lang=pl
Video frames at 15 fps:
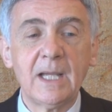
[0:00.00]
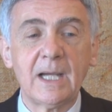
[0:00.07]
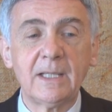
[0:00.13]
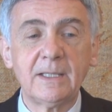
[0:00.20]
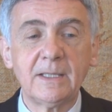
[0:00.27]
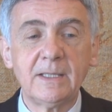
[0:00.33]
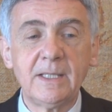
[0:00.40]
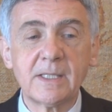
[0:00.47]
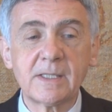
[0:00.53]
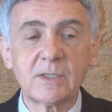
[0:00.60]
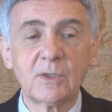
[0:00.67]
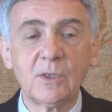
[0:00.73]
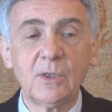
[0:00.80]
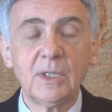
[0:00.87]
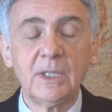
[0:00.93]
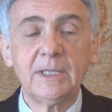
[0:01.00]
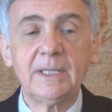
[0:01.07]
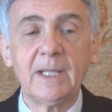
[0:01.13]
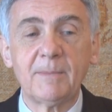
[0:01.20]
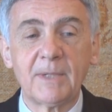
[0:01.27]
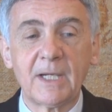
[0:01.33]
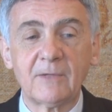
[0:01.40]
ale jest to
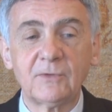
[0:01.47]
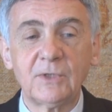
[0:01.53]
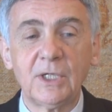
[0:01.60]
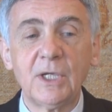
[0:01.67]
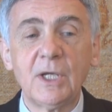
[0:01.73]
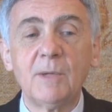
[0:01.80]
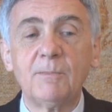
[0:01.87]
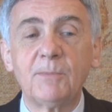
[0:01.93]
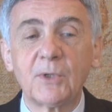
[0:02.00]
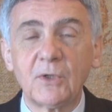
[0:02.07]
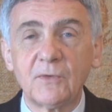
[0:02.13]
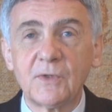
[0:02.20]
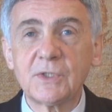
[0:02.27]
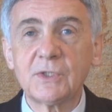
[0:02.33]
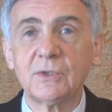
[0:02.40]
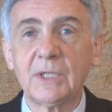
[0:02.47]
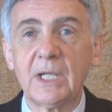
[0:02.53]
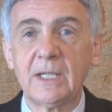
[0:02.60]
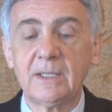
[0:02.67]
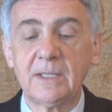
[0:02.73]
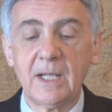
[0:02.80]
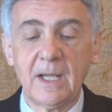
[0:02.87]
naprawdę
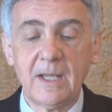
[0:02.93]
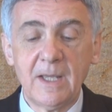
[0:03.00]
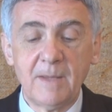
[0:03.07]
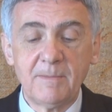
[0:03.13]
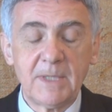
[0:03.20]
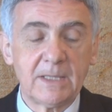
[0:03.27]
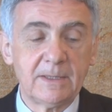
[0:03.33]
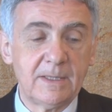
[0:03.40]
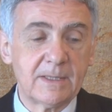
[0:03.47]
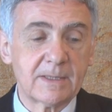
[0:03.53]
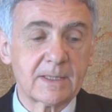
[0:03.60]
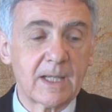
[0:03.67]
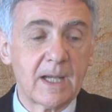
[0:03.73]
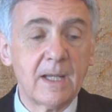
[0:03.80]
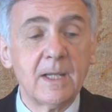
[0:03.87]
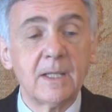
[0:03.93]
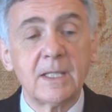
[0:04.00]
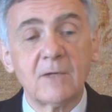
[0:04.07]
profesjonalna pianistka.